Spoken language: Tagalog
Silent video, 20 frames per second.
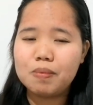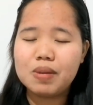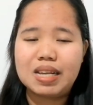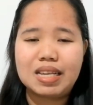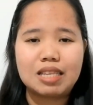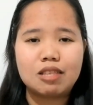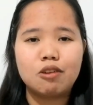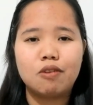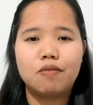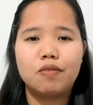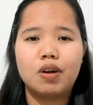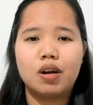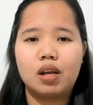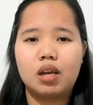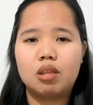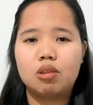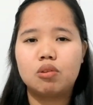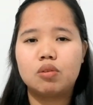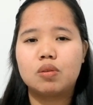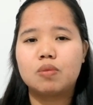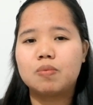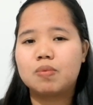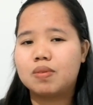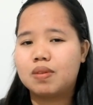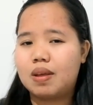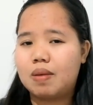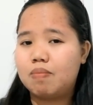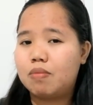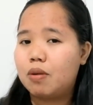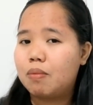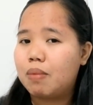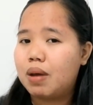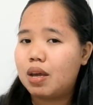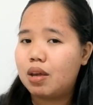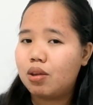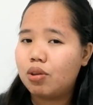please don't forget to subscribe to my